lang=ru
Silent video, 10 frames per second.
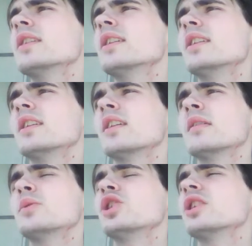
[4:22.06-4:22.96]
и
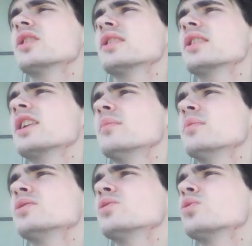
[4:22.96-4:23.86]
общается на
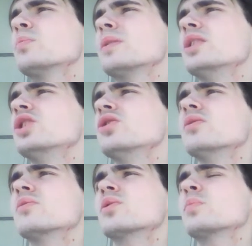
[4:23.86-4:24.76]
камеру, тупо, не,
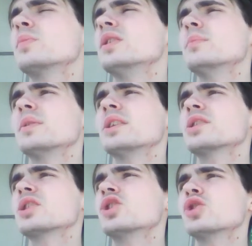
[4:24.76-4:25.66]
тупо
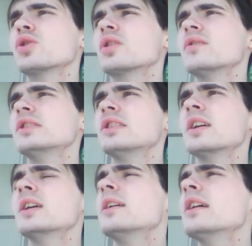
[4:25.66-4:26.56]
непонятно, что говорит.
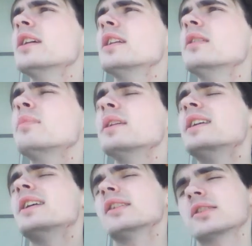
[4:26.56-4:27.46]
Либо
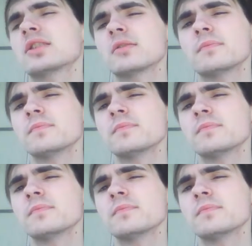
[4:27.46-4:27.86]
ест.